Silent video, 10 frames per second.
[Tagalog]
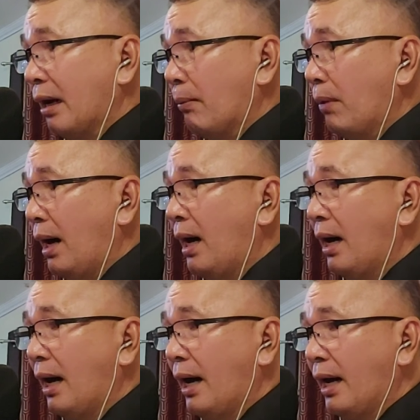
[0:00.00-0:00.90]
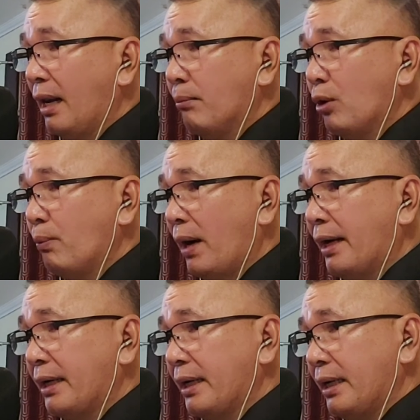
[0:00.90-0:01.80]
na mahal mo
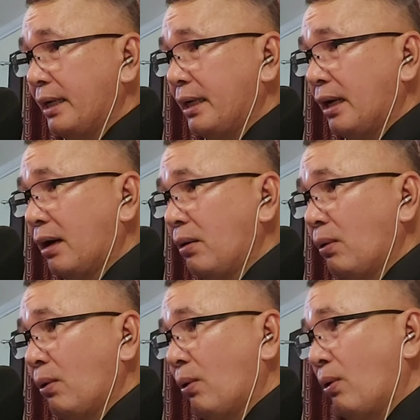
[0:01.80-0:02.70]
pa rin ako.